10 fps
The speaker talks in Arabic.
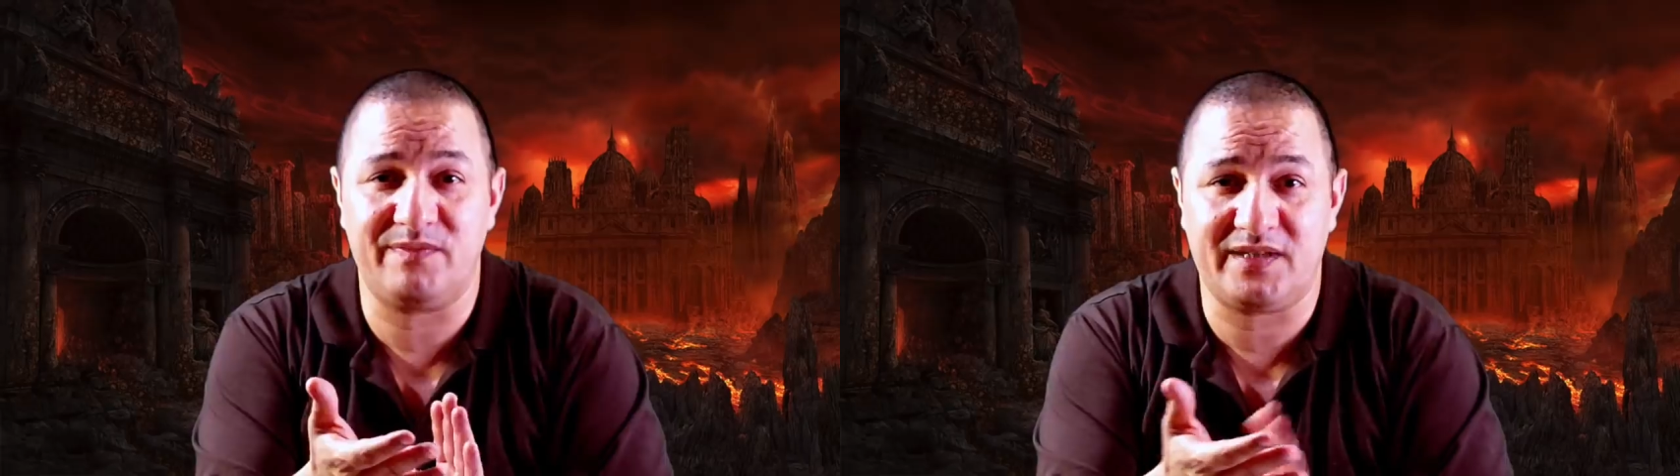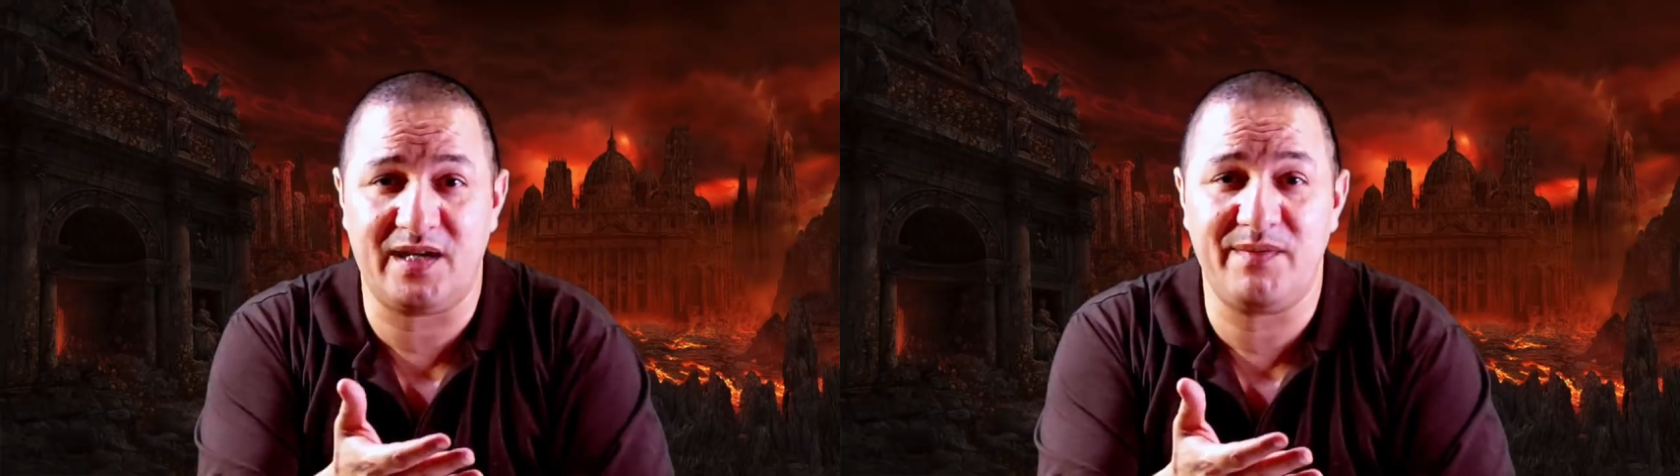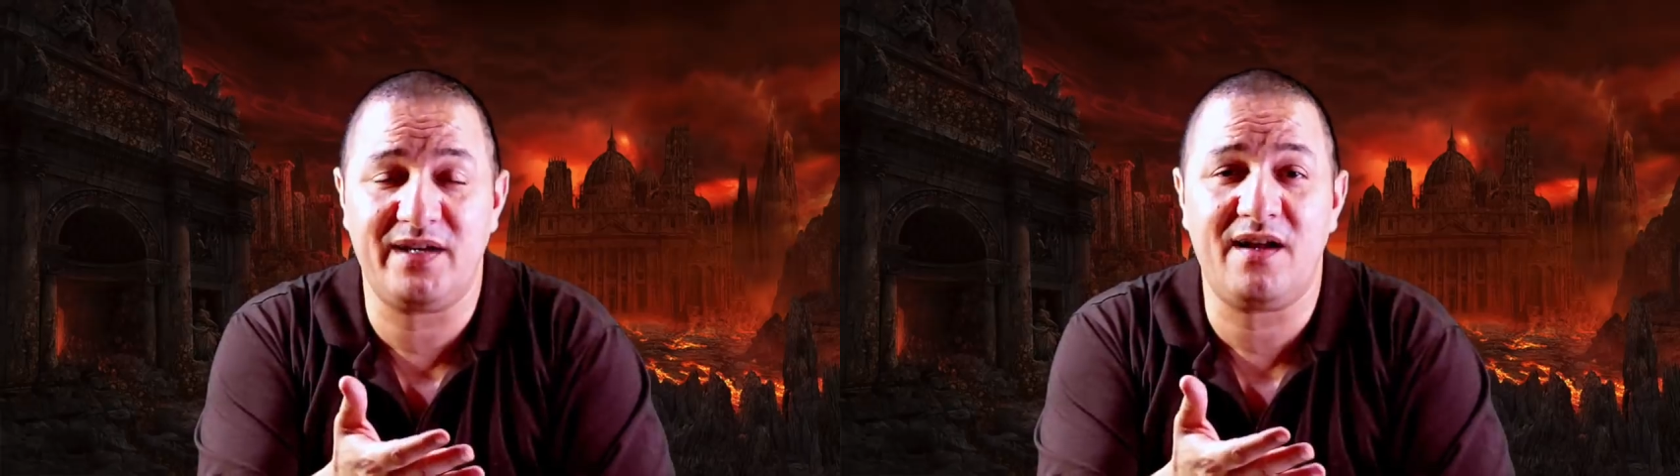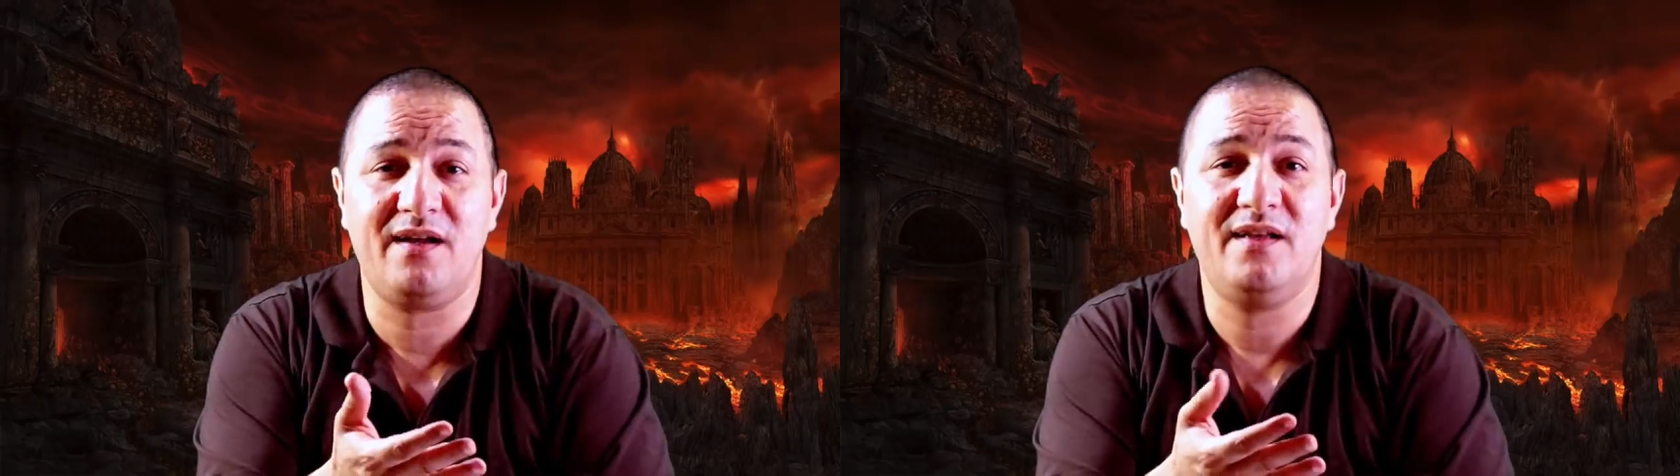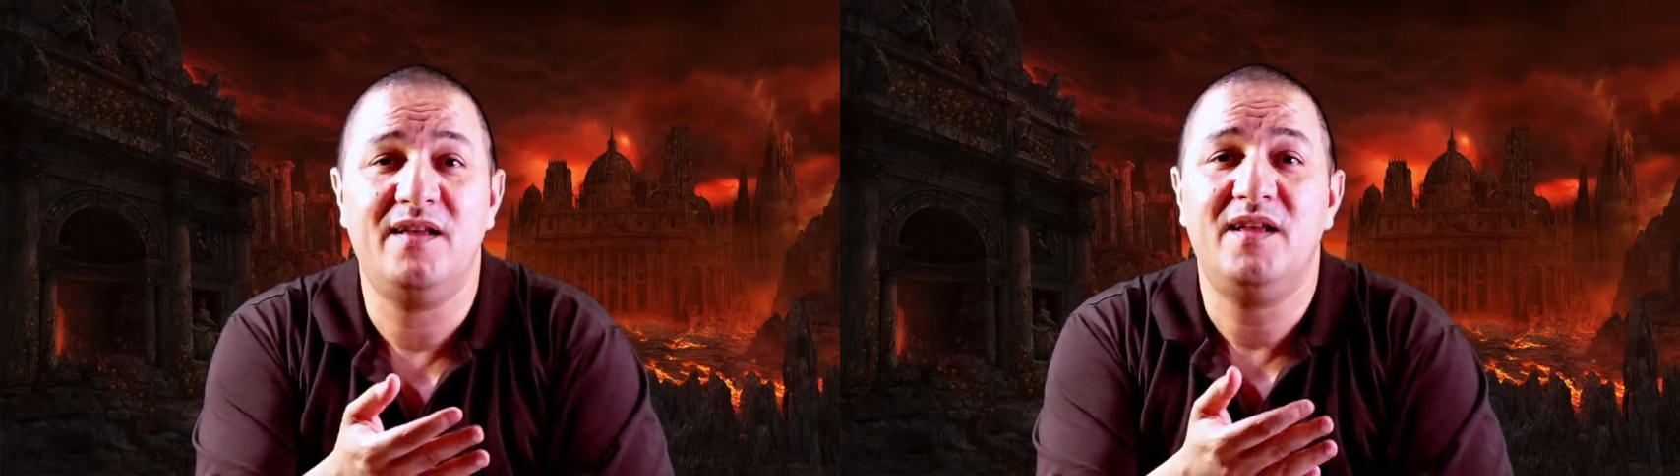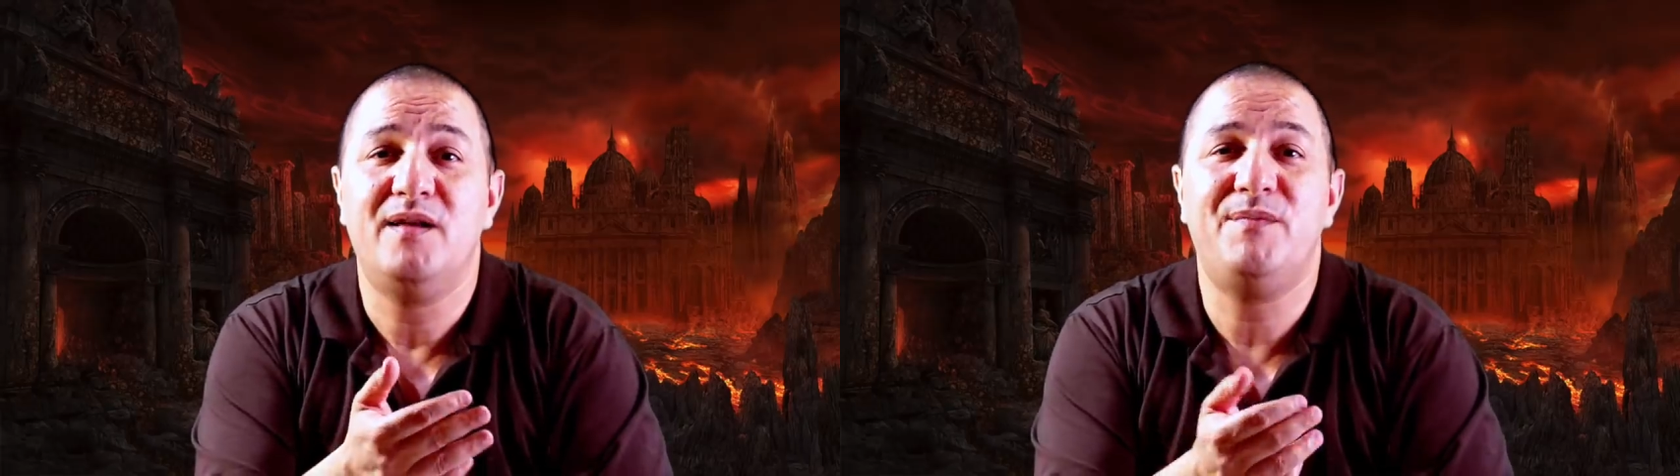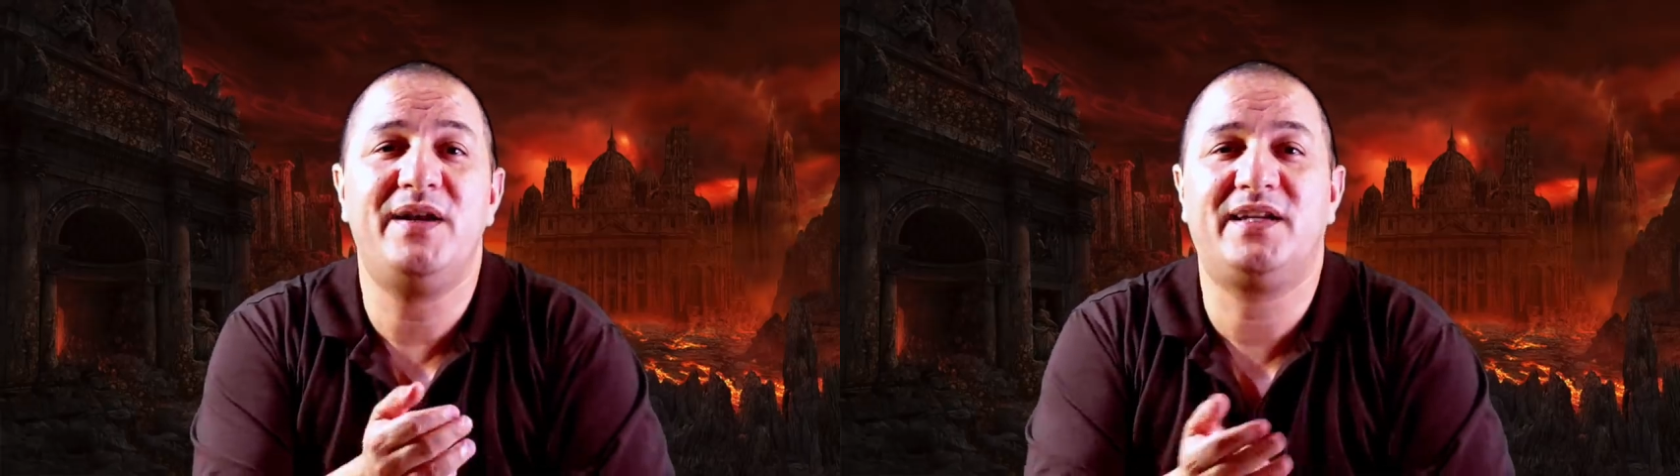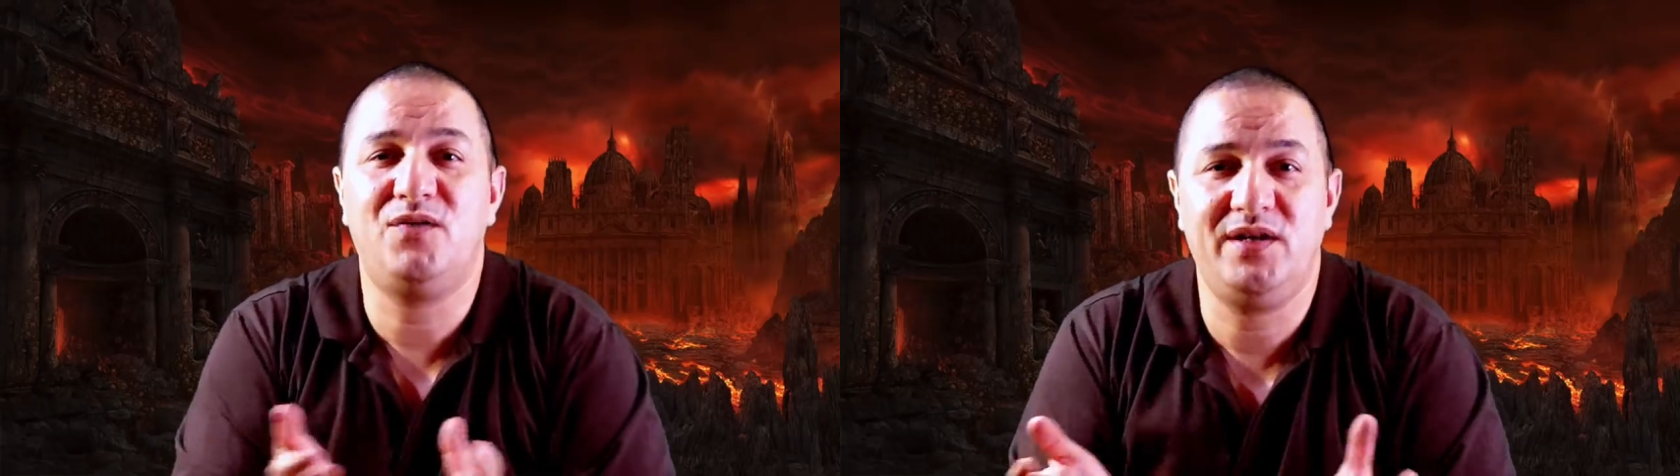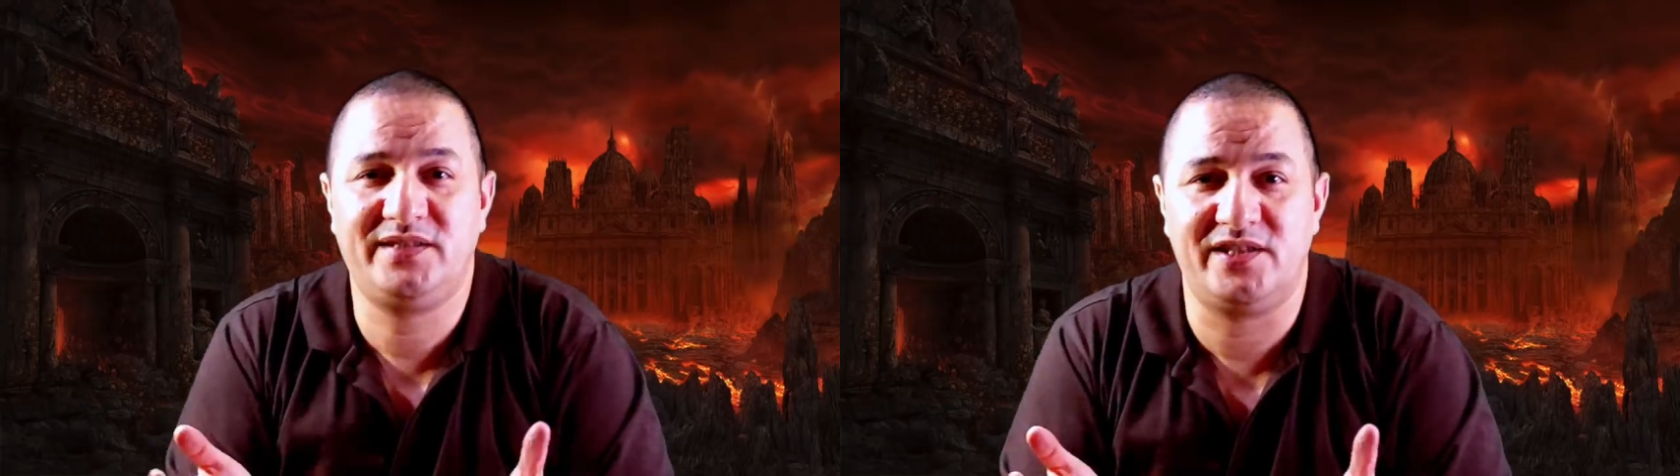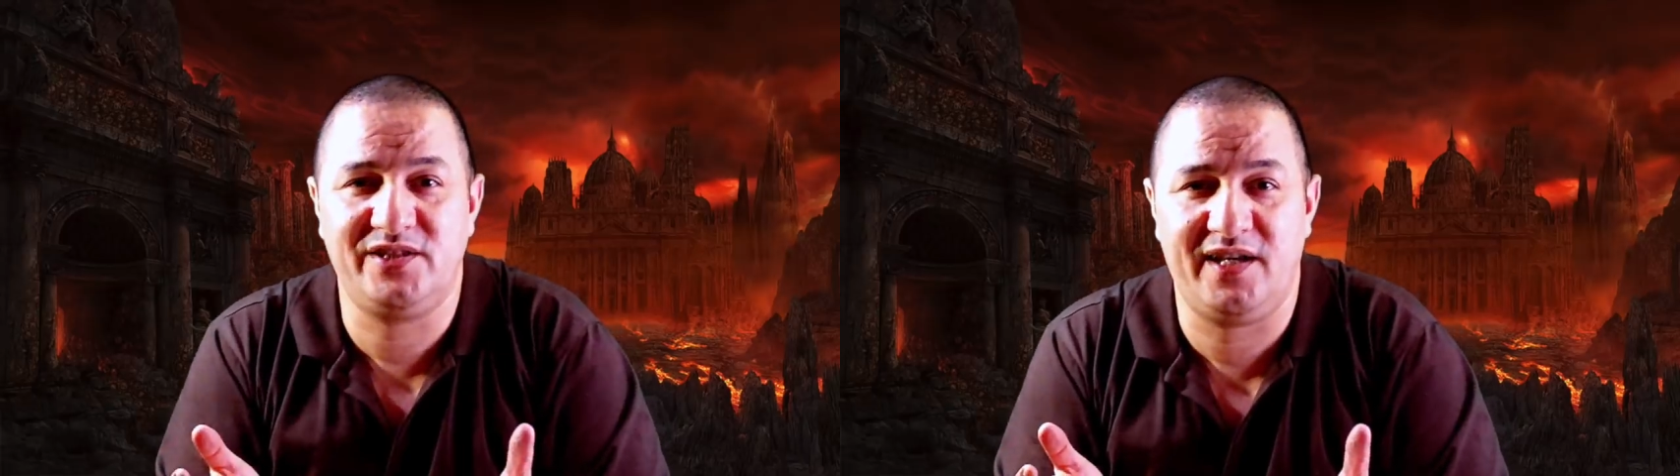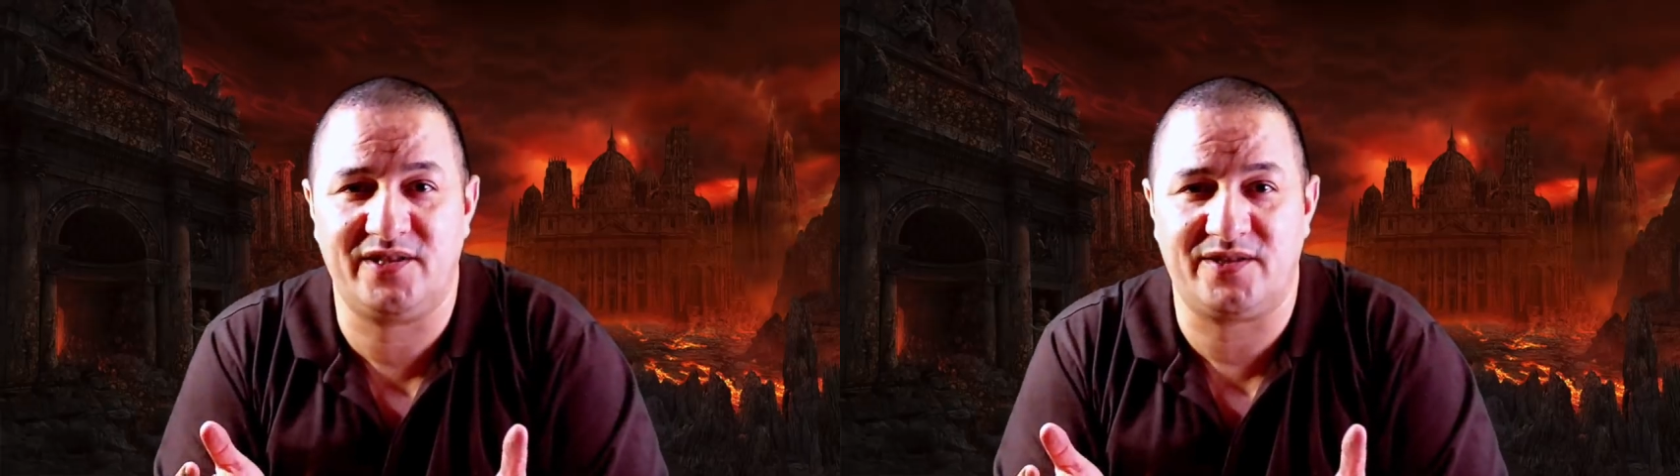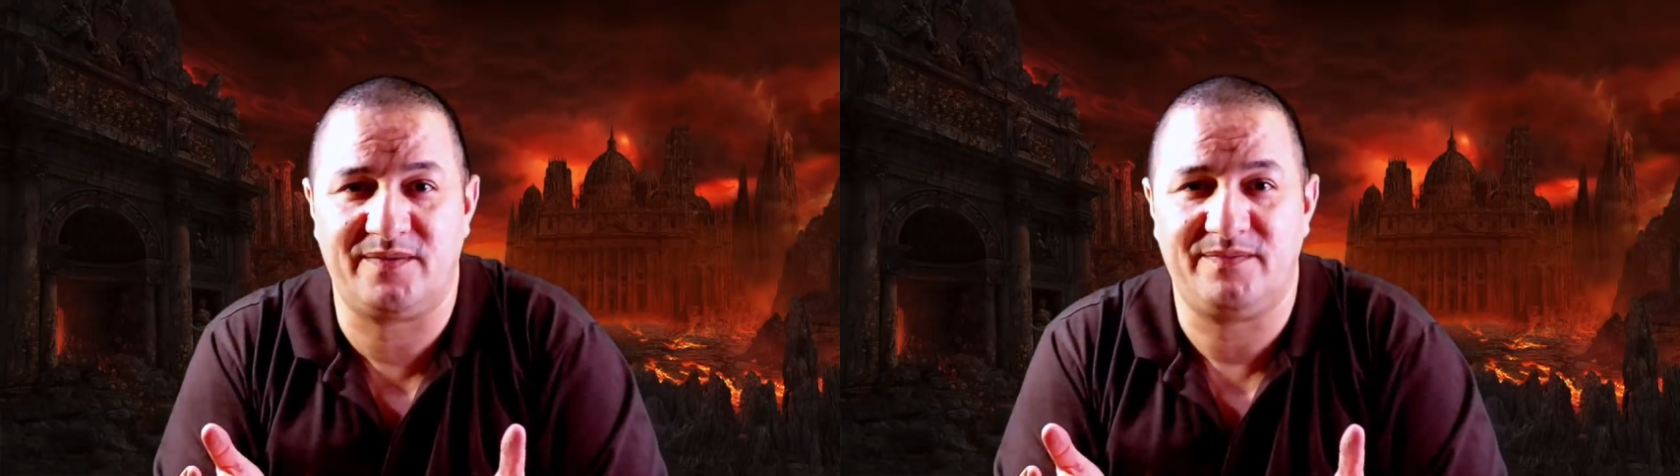بالكاميرا ما لقاو حتى شي حاجه